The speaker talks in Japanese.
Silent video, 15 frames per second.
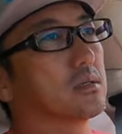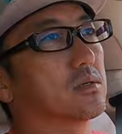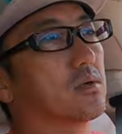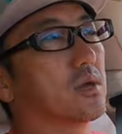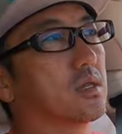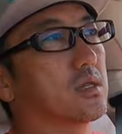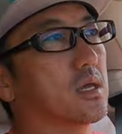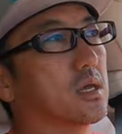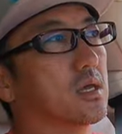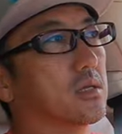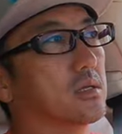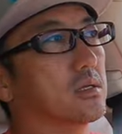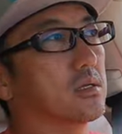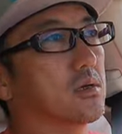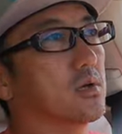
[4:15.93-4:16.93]
これで
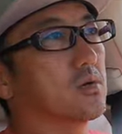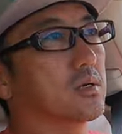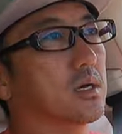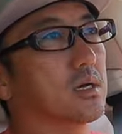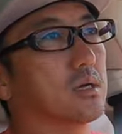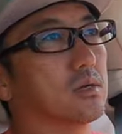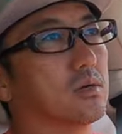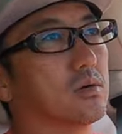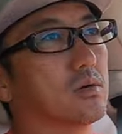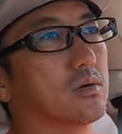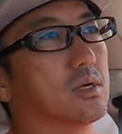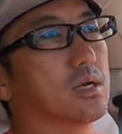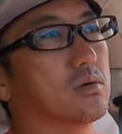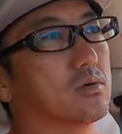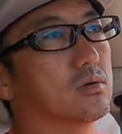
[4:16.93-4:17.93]
日本からの
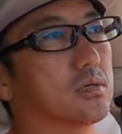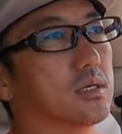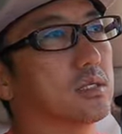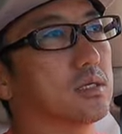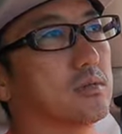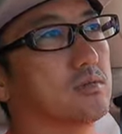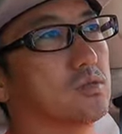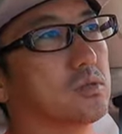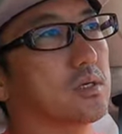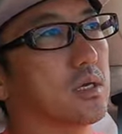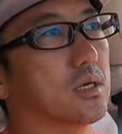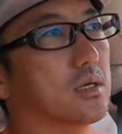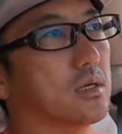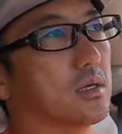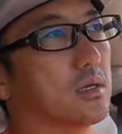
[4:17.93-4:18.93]
観光の方も受け
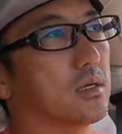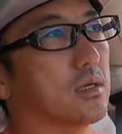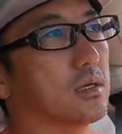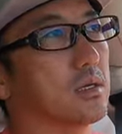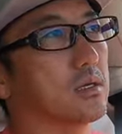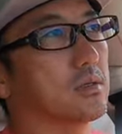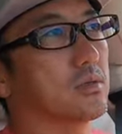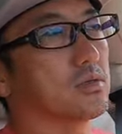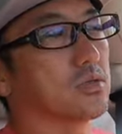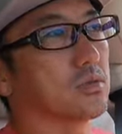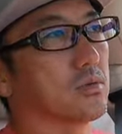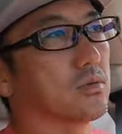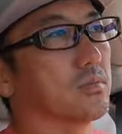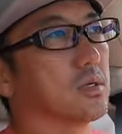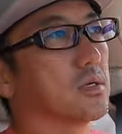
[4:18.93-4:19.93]
入れのちょっ
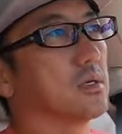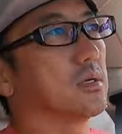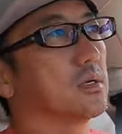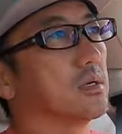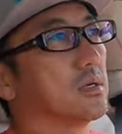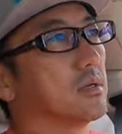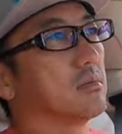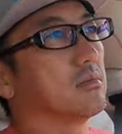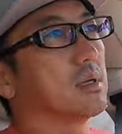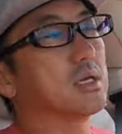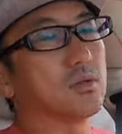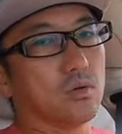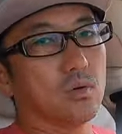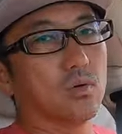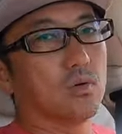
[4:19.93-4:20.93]
と目
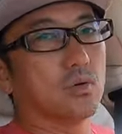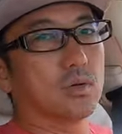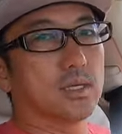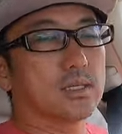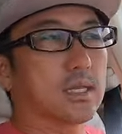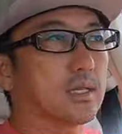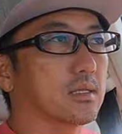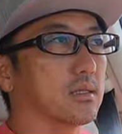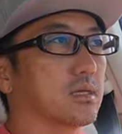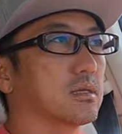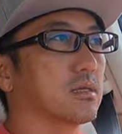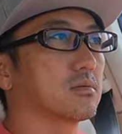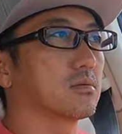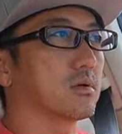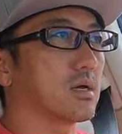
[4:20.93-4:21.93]
処が立ってき
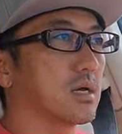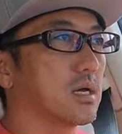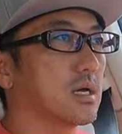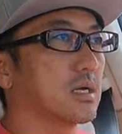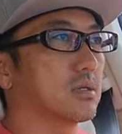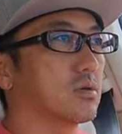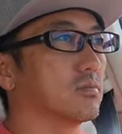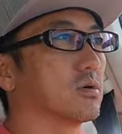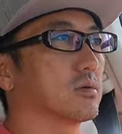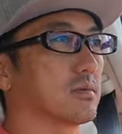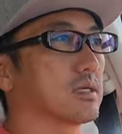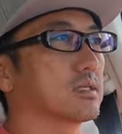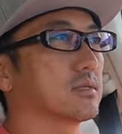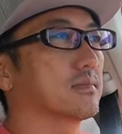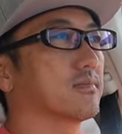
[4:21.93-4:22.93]
てるのかなと思い
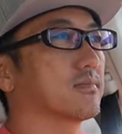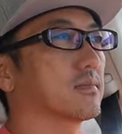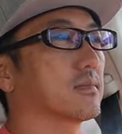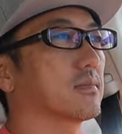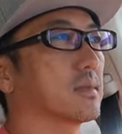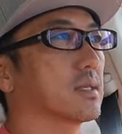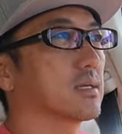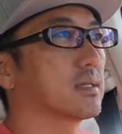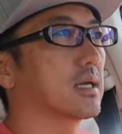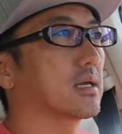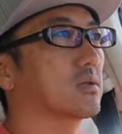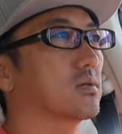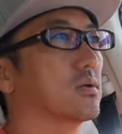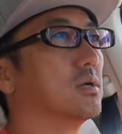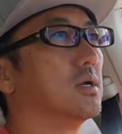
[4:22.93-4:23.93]
ます。だ
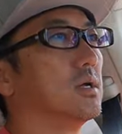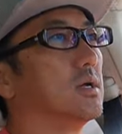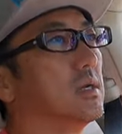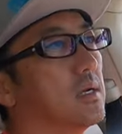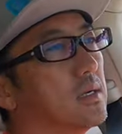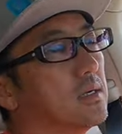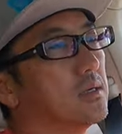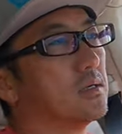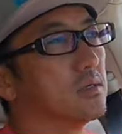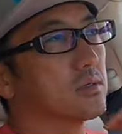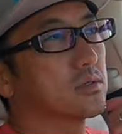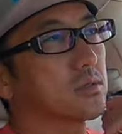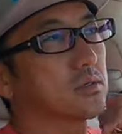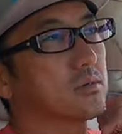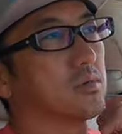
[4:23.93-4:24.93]
けど本
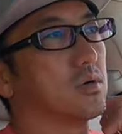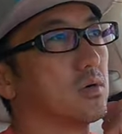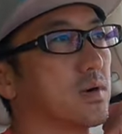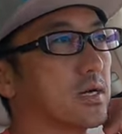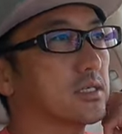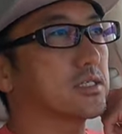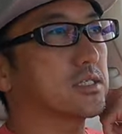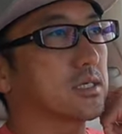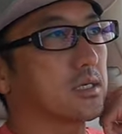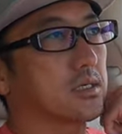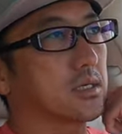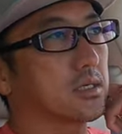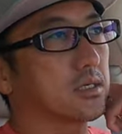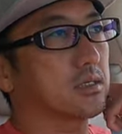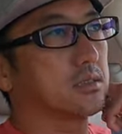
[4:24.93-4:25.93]
当にもうワクチンが
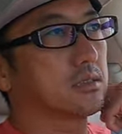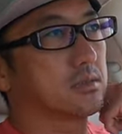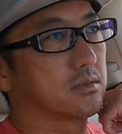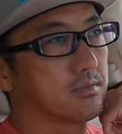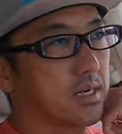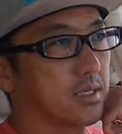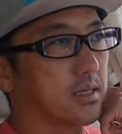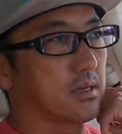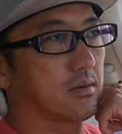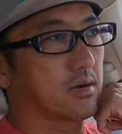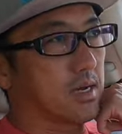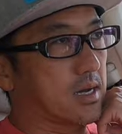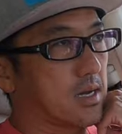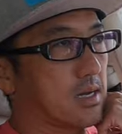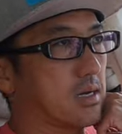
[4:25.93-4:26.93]
できるまで
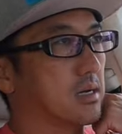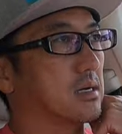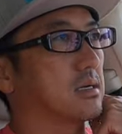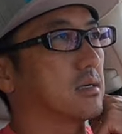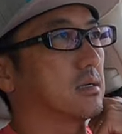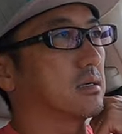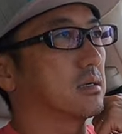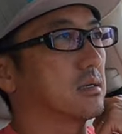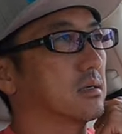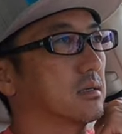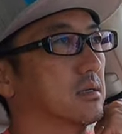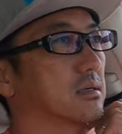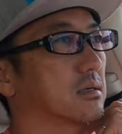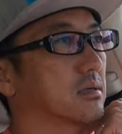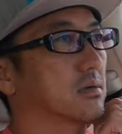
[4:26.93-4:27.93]
は
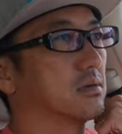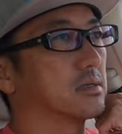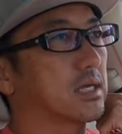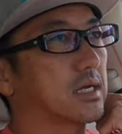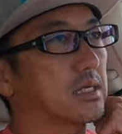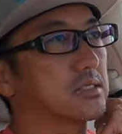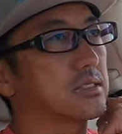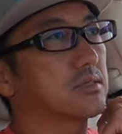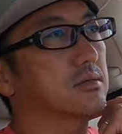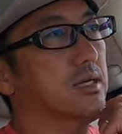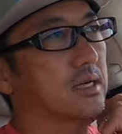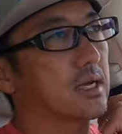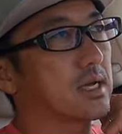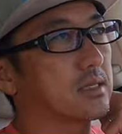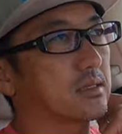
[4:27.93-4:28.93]
こんな感じなのか
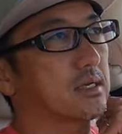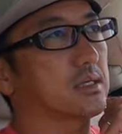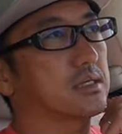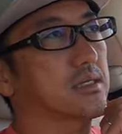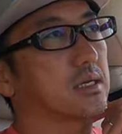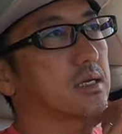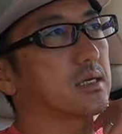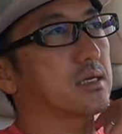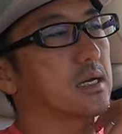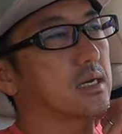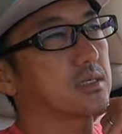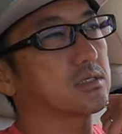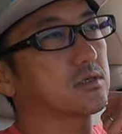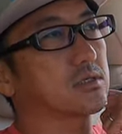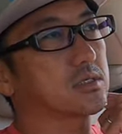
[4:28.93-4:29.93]
なって、規制
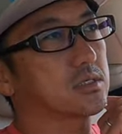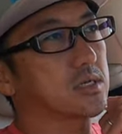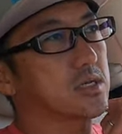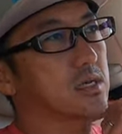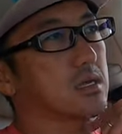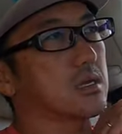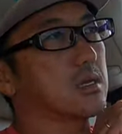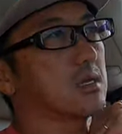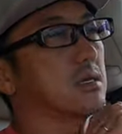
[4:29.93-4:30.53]
解除して